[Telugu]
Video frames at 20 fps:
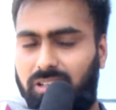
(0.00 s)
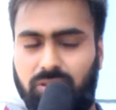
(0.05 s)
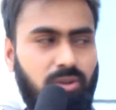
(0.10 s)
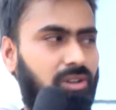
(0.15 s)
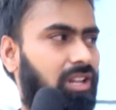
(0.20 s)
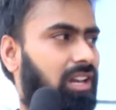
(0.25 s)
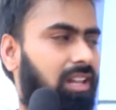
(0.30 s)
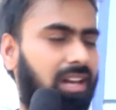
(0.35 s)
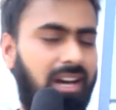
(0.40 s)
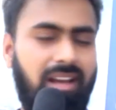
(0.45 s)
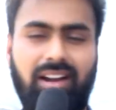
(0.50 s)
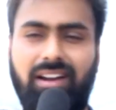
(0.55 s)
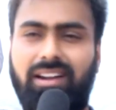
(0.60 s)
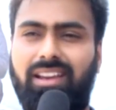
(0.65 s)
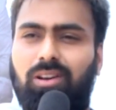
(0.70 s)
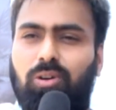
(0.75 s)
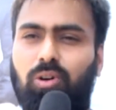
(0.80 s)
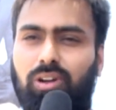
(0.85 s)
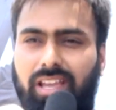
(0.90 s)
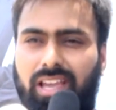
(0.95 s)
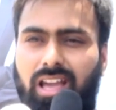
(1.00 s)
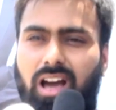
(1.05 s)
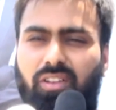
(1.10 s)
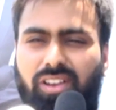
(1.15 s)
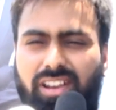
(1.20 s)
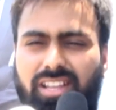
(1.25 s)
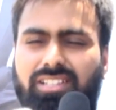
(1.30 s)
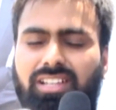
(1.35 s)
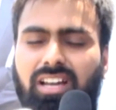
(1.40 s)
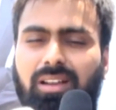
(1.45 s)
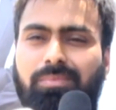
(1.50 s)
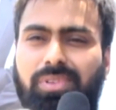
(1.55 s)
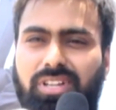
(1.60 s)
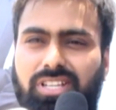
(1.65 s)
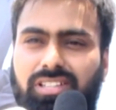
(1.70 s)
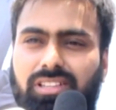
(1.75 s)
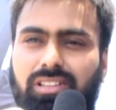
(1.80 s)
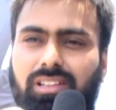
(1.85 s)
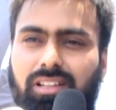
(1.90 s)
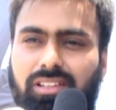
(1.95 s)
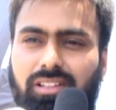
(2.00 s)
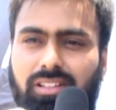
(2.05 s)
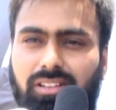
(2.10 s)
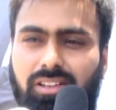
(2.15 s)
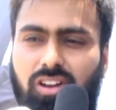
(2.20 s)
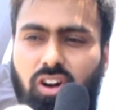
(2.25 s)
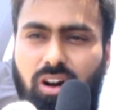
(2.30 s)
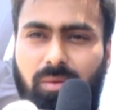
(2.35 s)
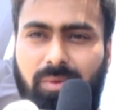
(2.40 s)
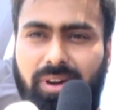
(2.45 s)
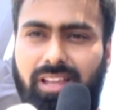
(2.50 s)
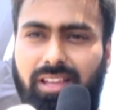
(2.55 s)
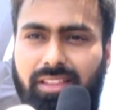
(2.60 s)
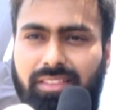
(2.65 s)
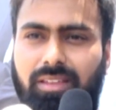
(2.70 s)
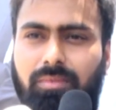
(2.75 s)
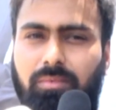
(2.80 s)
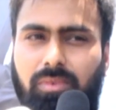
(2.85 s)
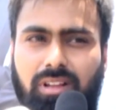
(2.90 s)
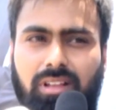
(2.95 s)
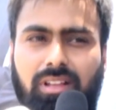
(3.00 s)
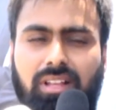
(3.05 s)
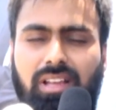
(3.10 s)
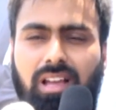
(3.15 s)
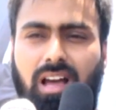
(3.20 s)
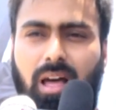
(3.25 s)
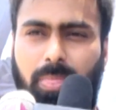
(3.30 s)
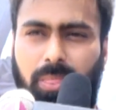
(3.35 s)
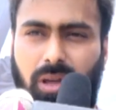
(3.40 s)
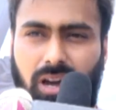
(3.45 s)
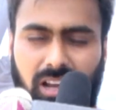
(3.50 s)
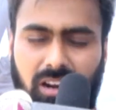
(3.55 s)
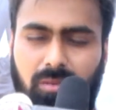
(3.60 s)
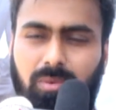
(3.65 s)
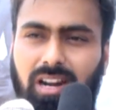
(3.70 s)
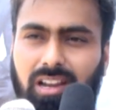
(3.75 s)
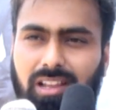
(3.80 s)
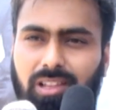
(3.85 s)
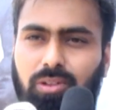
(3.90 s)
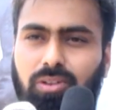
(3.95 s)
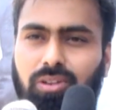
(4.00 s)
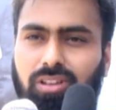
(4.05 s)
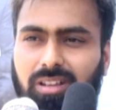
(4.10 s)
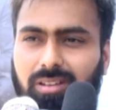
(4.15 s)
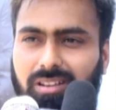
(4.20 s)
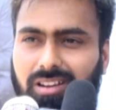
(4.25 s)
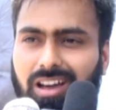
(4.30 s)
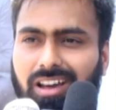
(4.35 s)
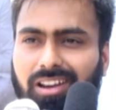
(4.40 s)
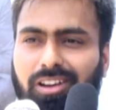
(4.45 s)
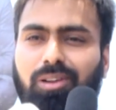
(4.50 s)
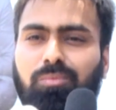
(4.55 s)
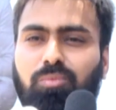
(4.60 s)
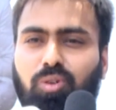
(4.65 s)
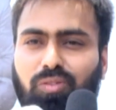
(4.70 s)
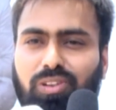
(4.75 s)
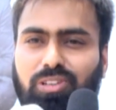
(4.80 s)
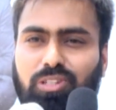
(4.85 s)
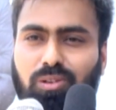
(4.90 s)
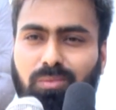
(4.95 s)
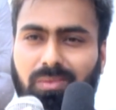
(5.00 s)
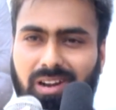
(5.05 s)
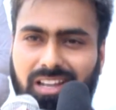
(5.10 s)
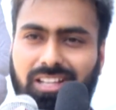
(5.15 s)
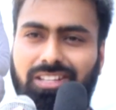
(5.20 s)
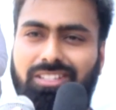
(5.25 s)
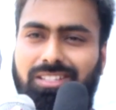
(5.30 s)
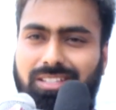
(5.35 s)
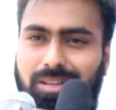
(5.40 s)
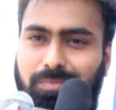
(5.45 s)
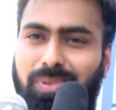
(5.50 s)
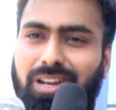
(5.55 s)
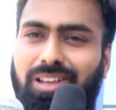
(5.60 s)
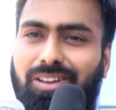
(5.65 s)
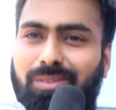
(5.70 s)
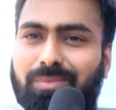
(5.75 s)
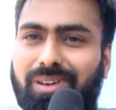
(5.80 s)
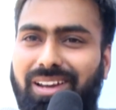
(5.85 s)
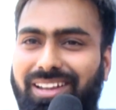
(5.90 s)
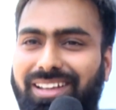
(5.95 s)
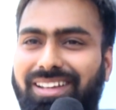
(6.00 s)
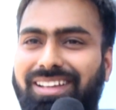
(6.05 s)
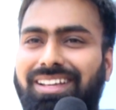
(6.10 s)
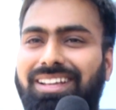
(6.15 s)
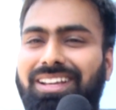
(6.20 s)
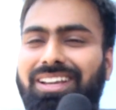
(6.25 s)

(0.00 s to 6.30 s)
సునీల్ గారు అంటే ఓకే యావరేజ్గా అనిపించింది అతను కామెడీ అంతే అంతగా అనబడలేదు ఇంకా రానడ్ మూవీస్లో మళ్ళీ చెప్పలేము మళ్ళీ